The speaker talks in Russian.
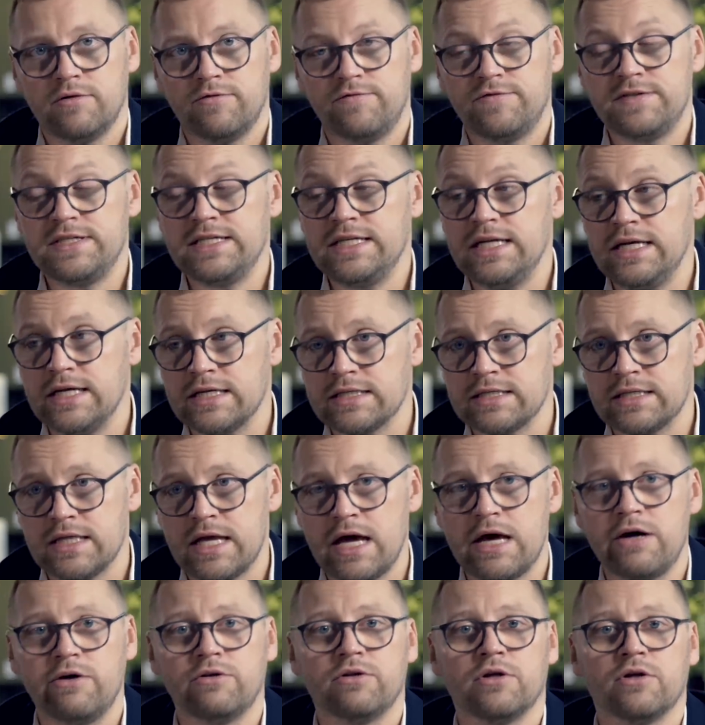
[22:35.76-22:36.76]
Все
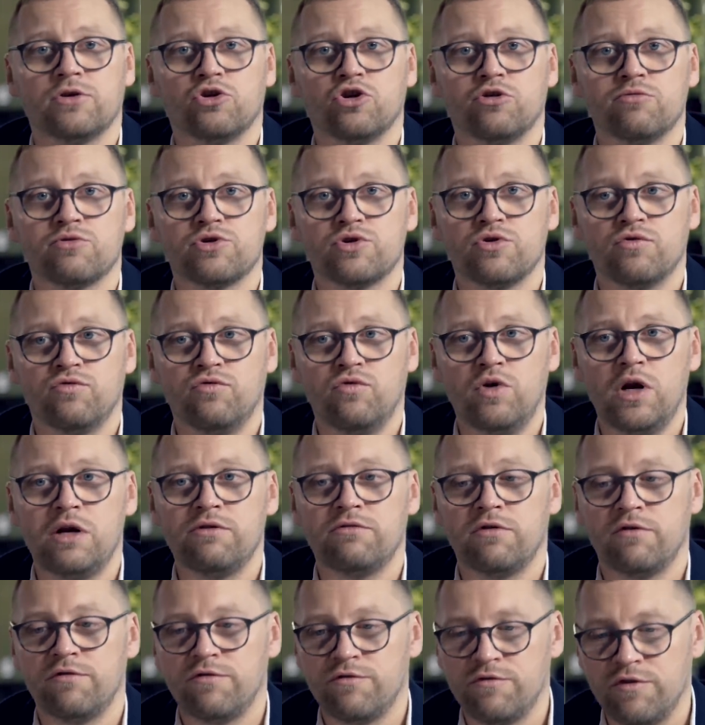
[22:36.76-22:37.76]
знают о том, что
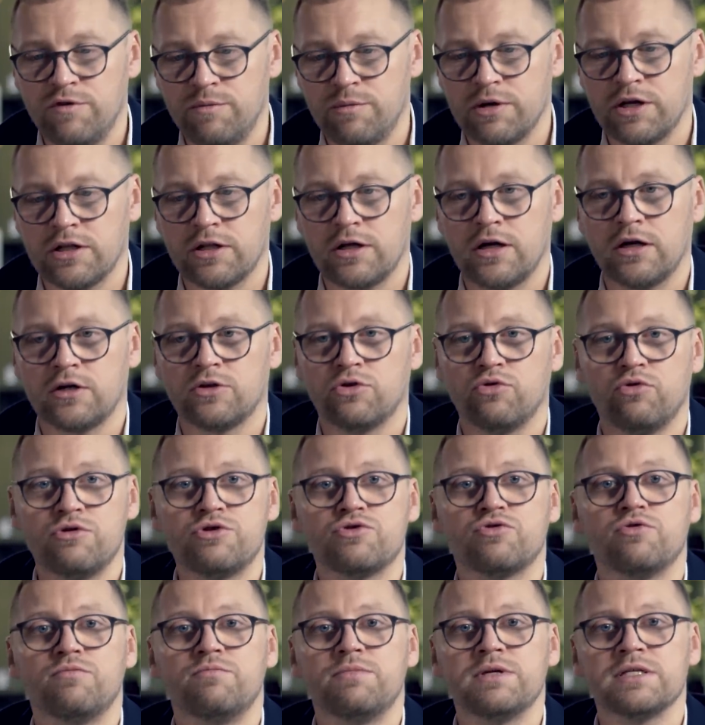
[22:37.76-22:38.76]
Volvo выбрал как
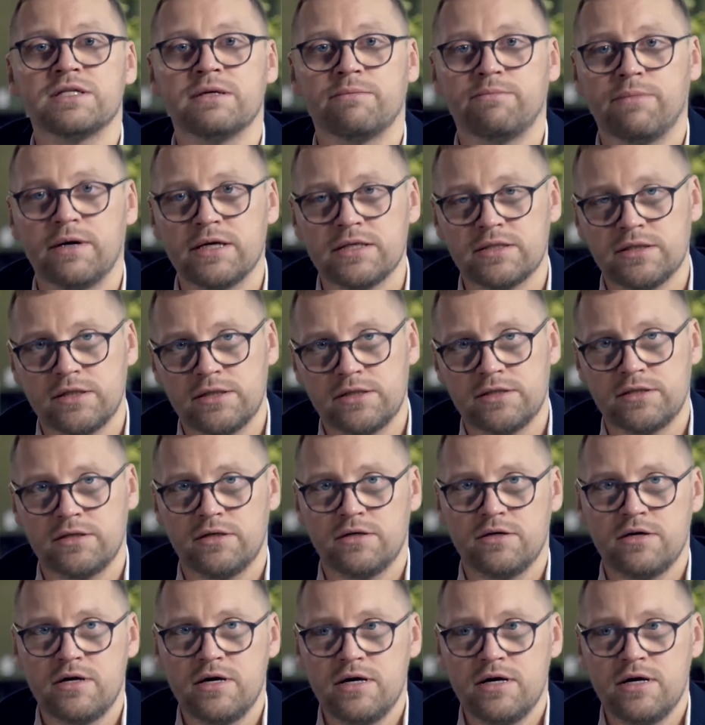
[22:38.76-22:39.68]
точку безопасности